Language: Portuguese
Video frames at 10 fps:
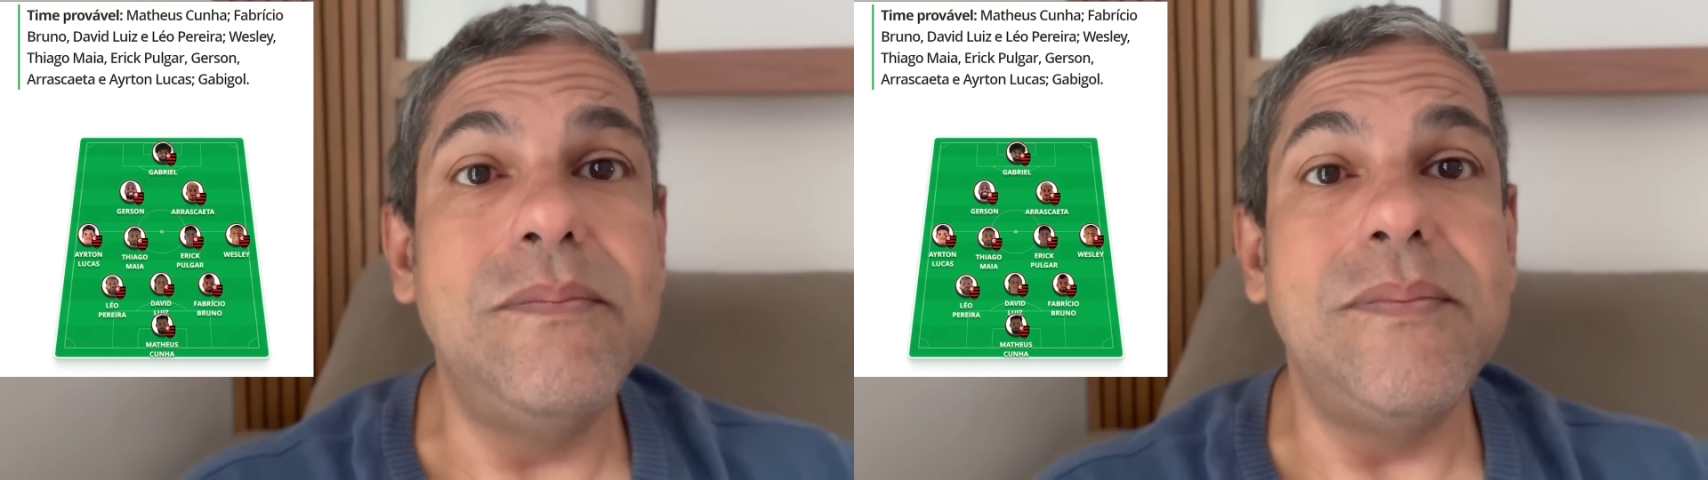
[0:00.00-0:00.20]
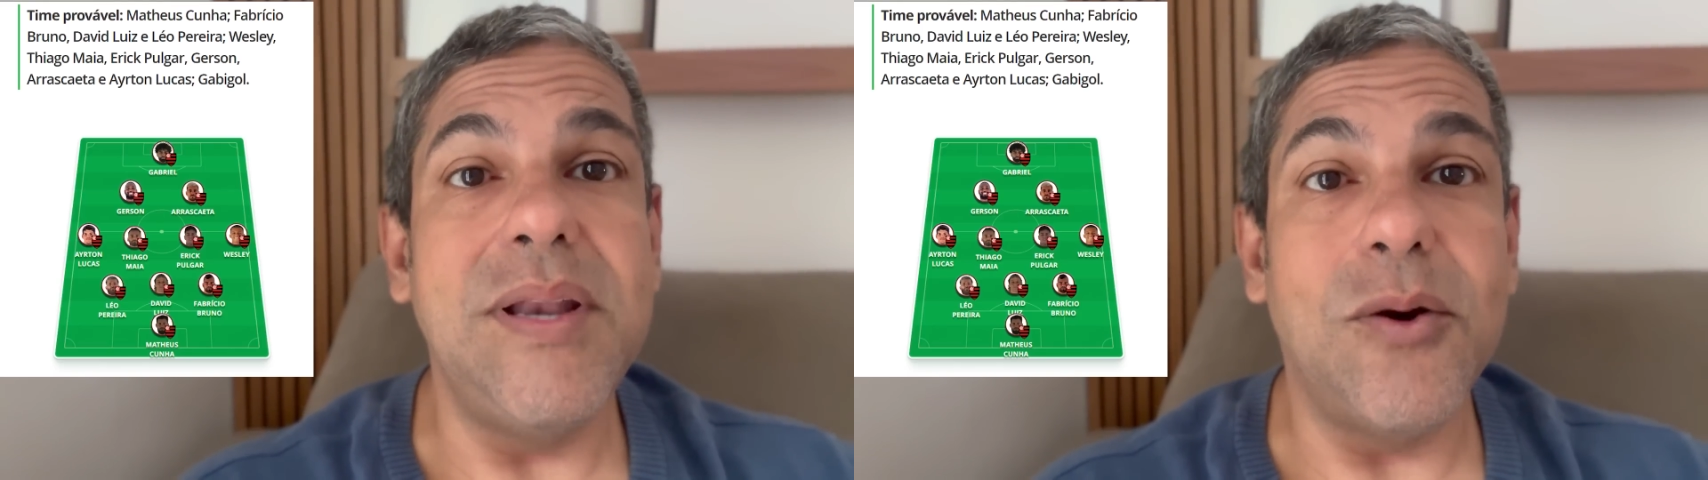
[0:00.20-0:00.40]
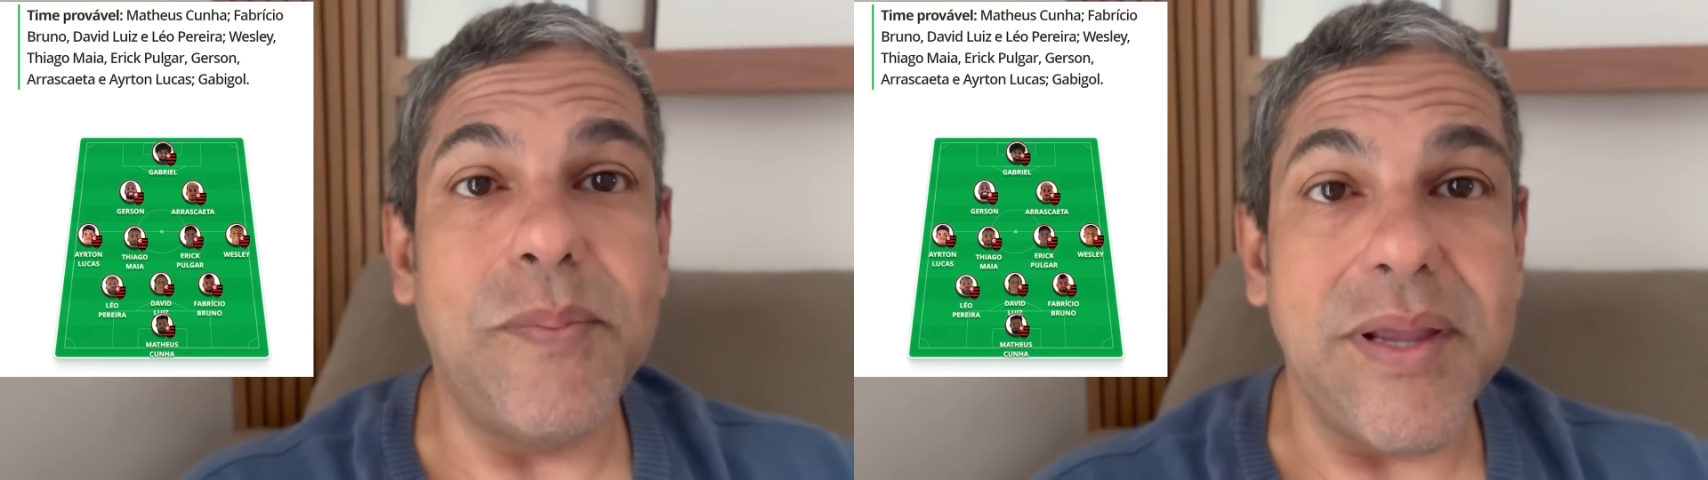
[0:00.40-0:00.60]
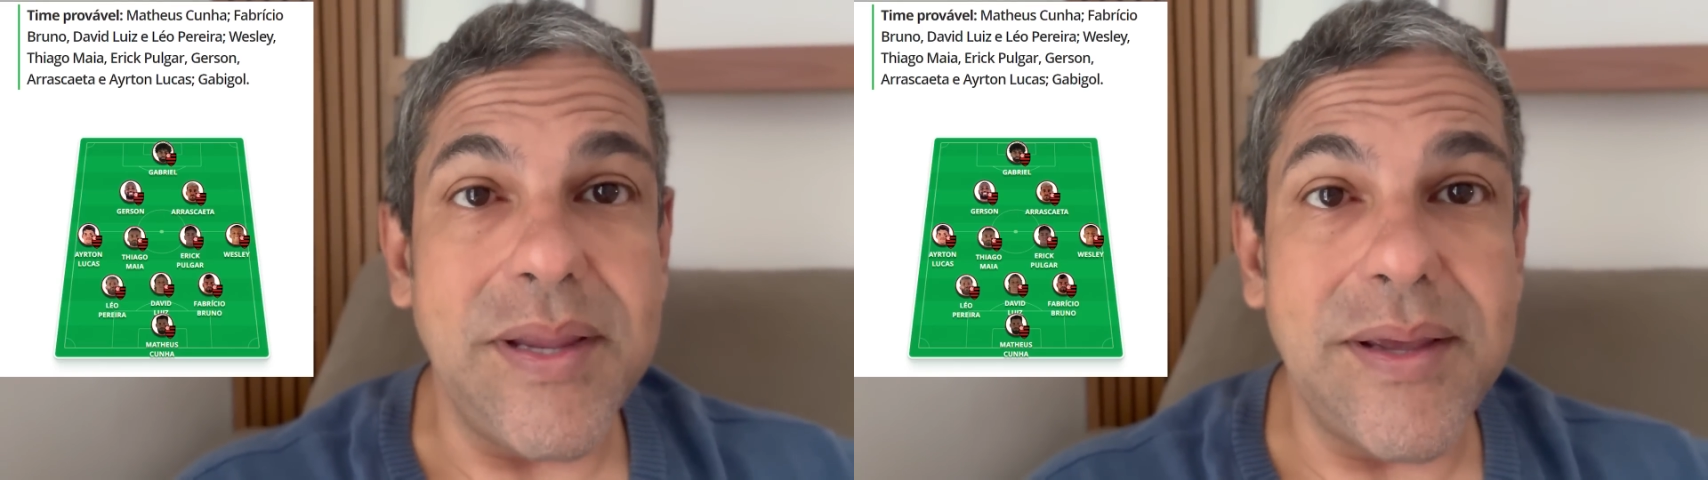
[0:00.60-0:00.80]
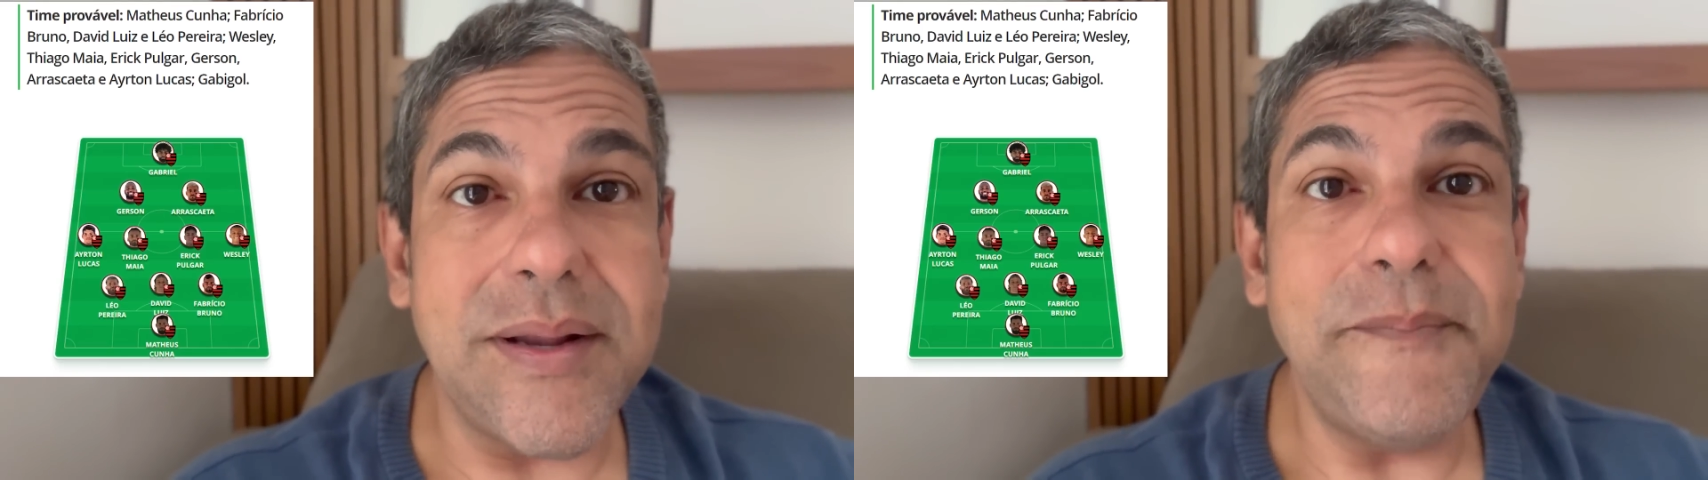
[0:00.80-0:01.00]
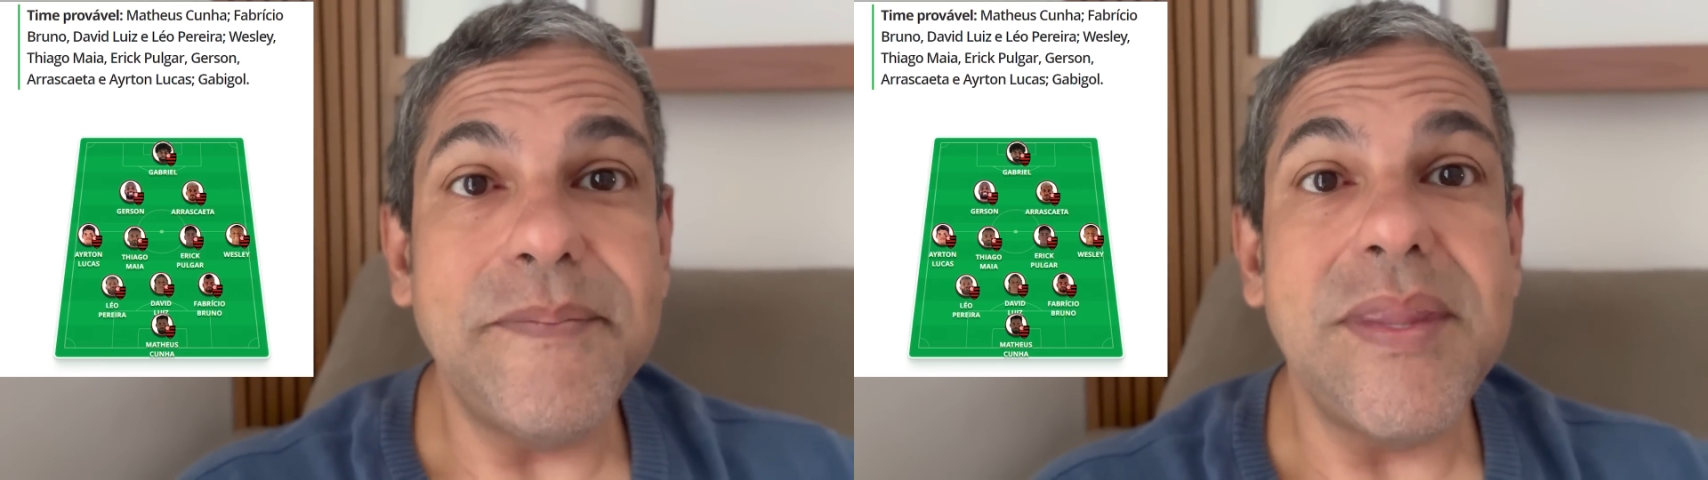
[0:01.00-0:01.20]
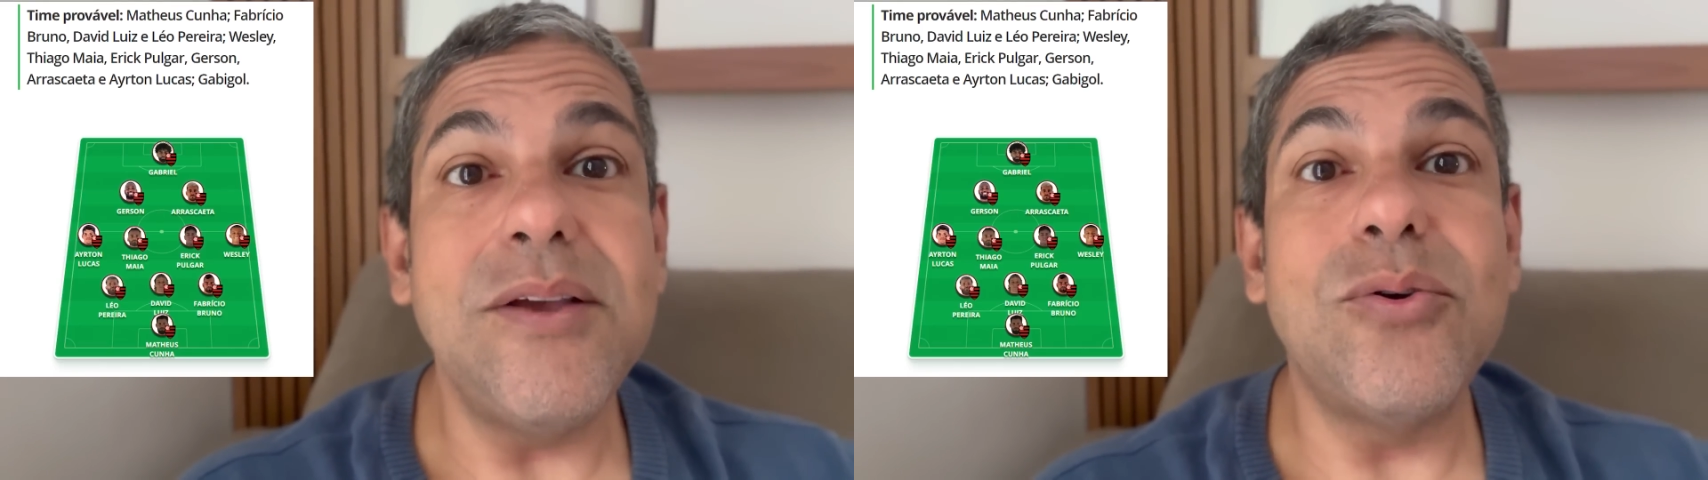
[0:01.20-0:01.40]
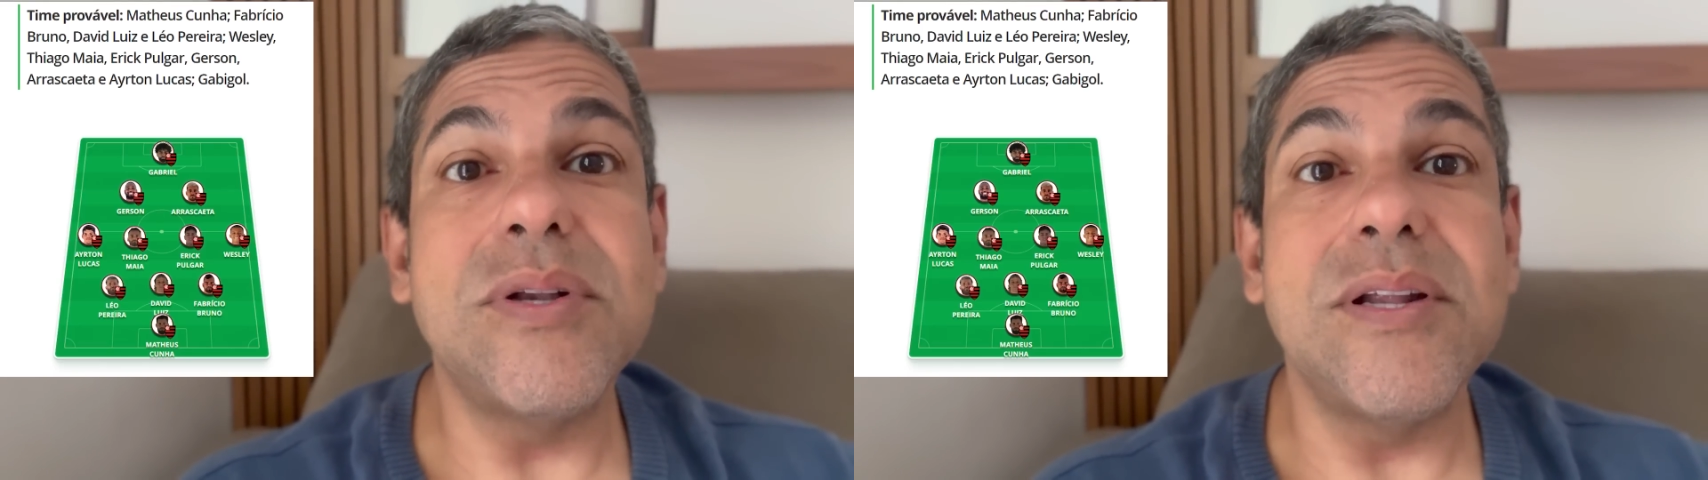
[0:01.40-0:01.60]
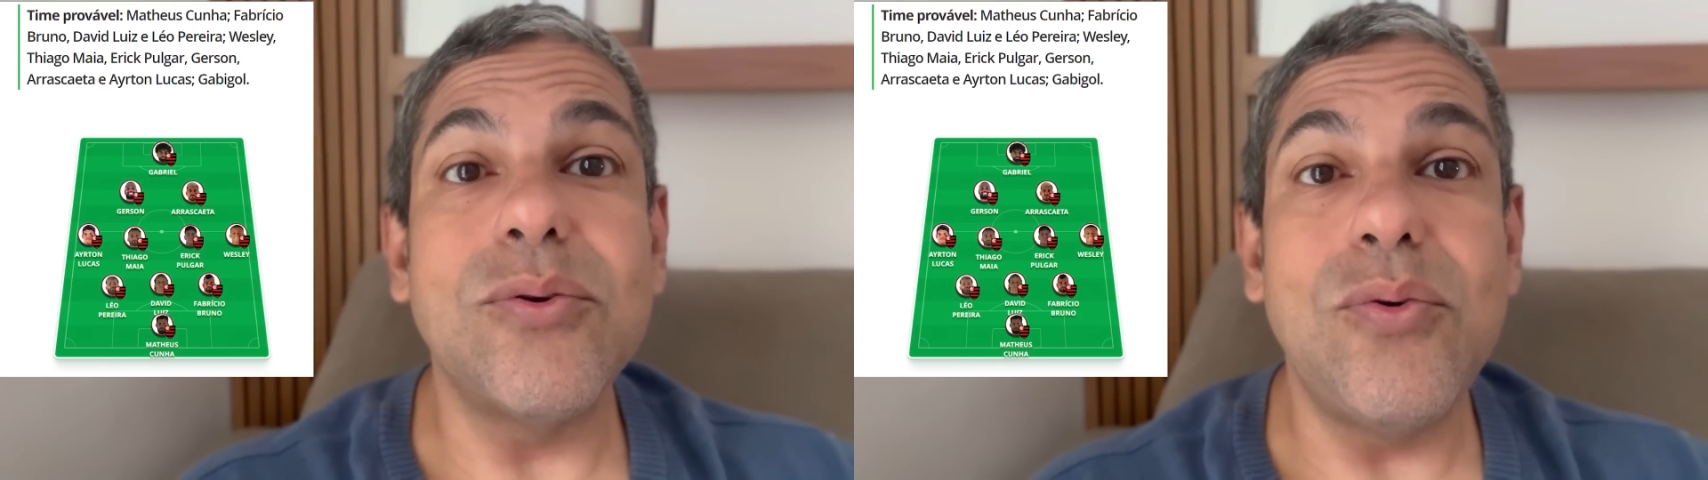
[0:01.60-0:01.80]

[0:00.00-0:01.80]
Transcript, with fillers: Léo Pereira e contando